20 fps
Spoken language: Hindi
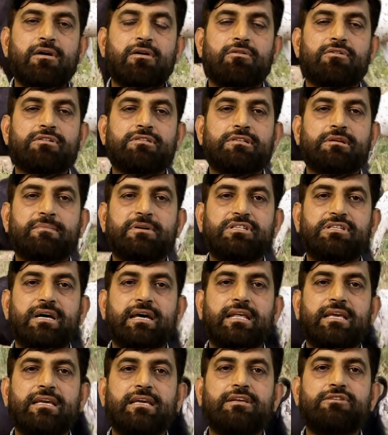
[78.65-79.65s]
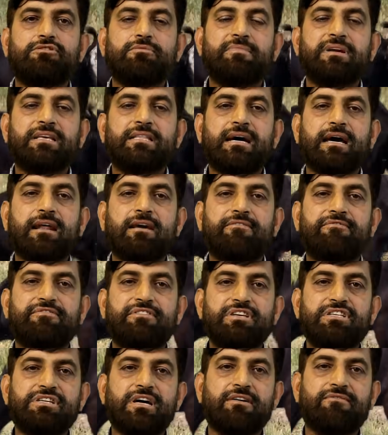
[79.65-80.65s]
और सब्ज चारे की जो मिकदार है
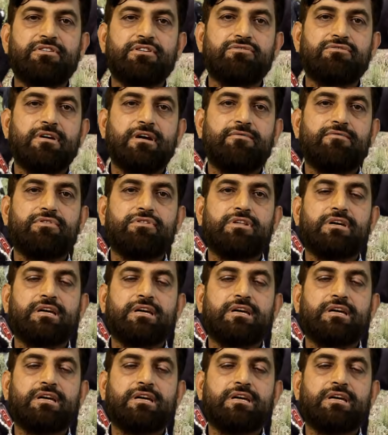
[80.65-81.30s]
फी जानवर जो है वो